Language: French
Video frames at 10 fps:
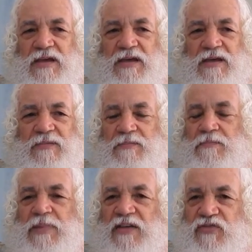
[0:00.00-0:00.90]
Et
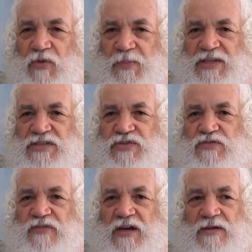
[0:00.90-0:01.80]
par surprise,
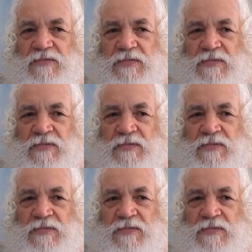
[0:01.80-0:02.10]
tu vas